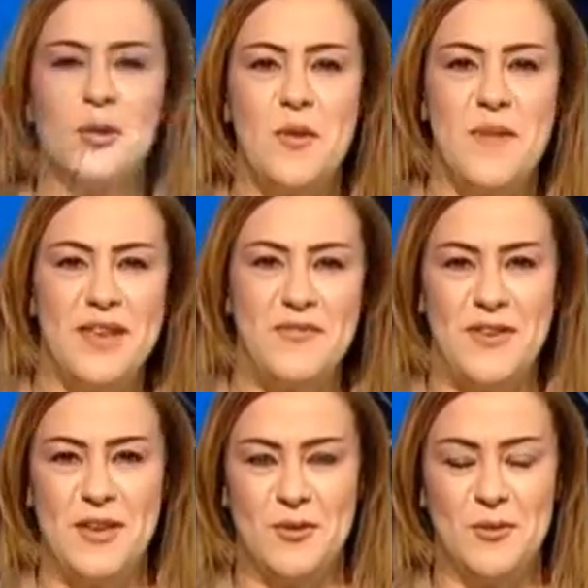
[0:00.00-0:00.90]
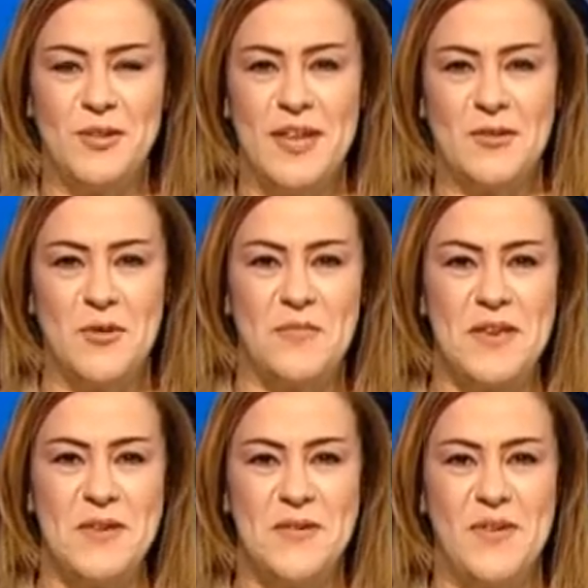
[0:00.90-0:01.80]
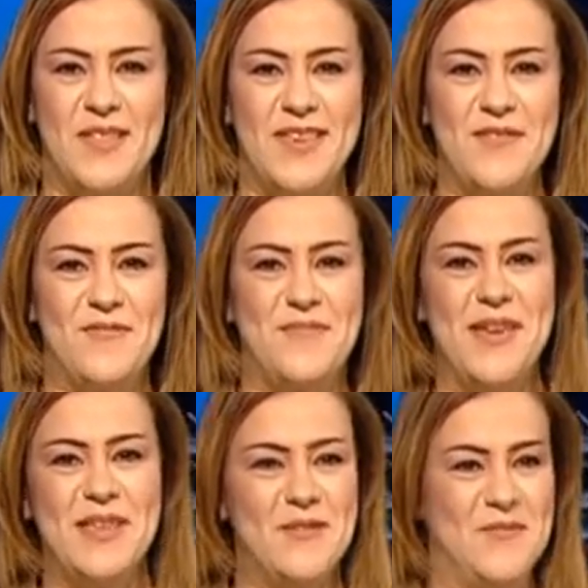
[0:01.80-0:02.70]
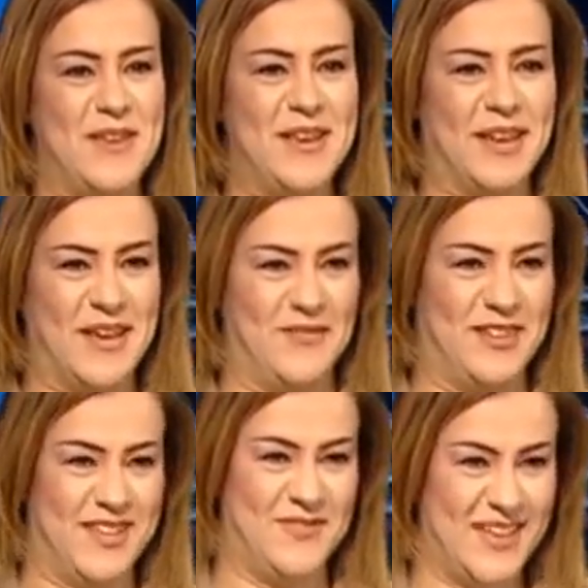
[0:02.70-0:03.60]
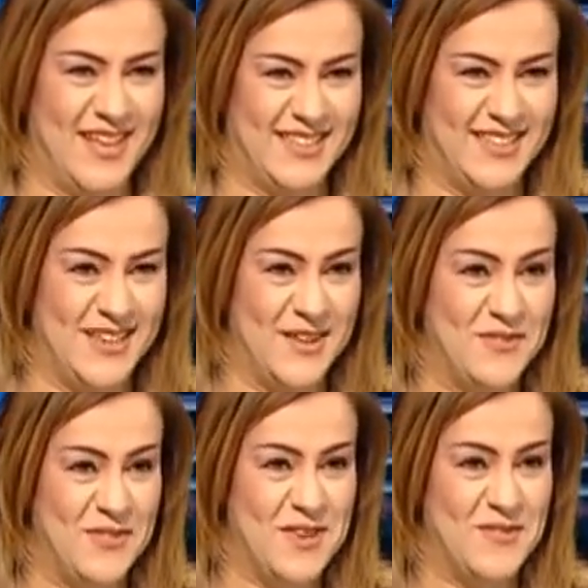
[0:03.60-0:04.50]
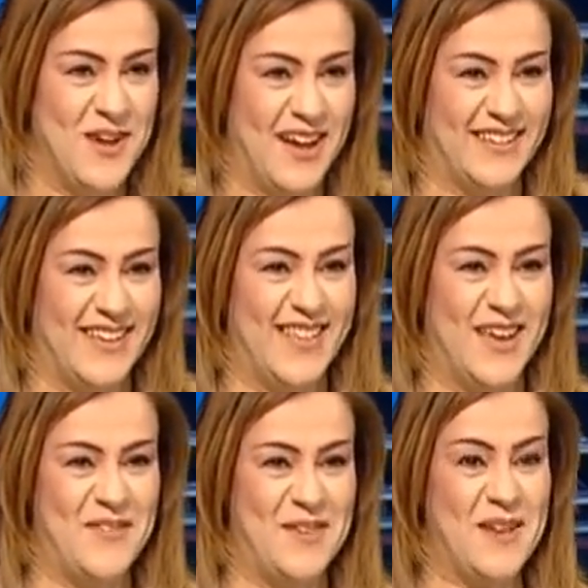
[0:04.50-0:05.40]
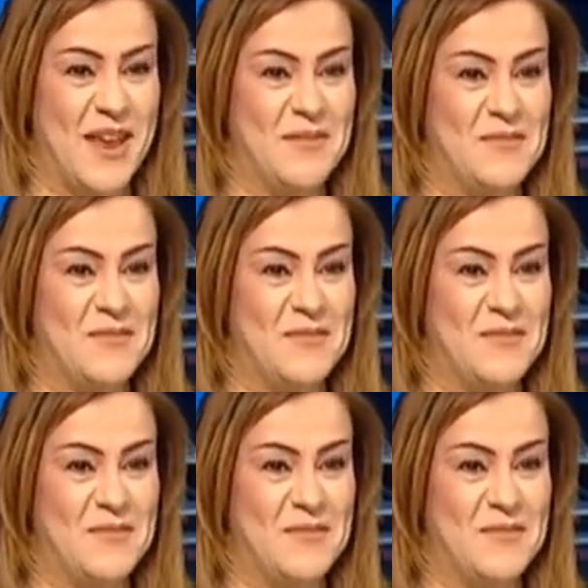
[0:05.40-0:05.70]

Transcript: مانيفيك اوس أوسلا توربي هو ضيف بيني وبينك الفسفاس في وقت إضافي مرحبا